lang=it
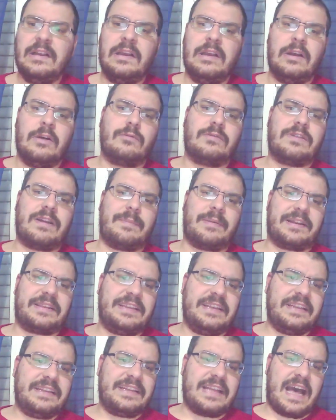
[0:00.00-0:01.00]
una
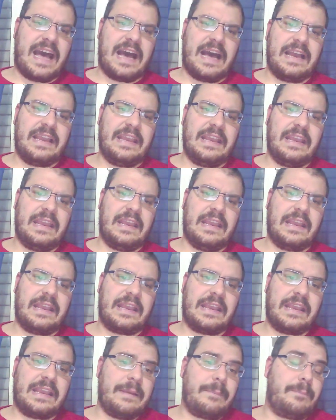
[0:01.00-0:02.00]
partita
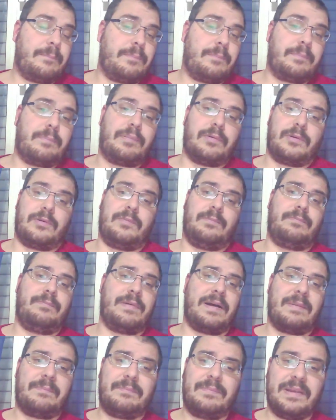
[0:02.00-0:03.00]
eh, che
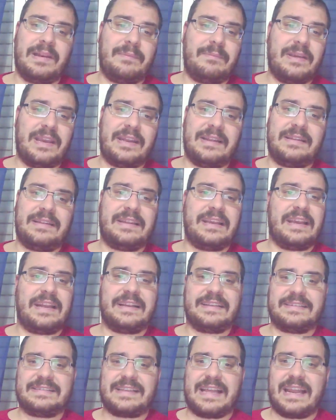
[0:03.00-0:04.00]
probabilmente era
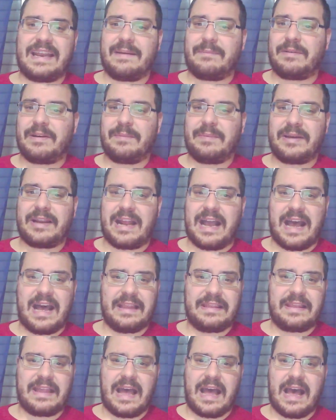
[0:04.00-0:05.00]
stata
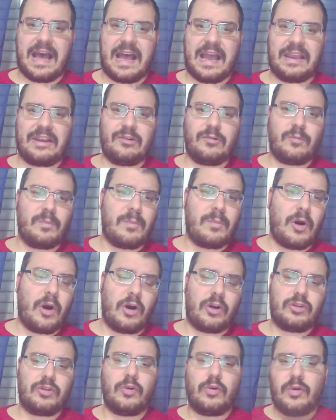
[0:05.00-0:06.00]
preparata in un
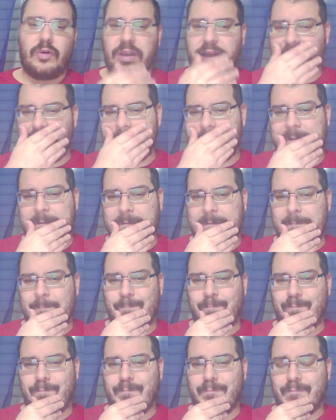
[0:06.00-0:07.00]
modo e mh,
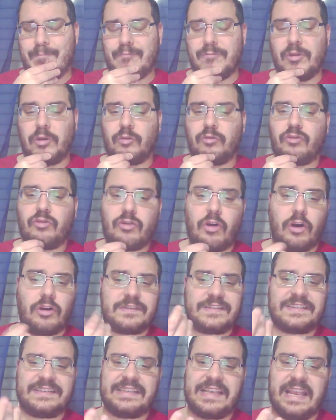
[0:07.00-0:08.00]
mm, non so
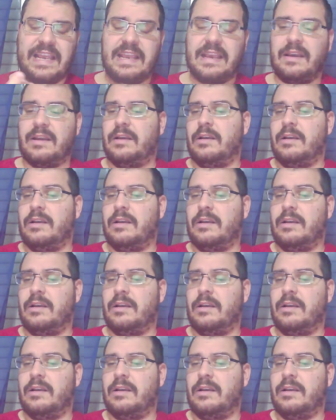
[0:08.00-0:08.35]
se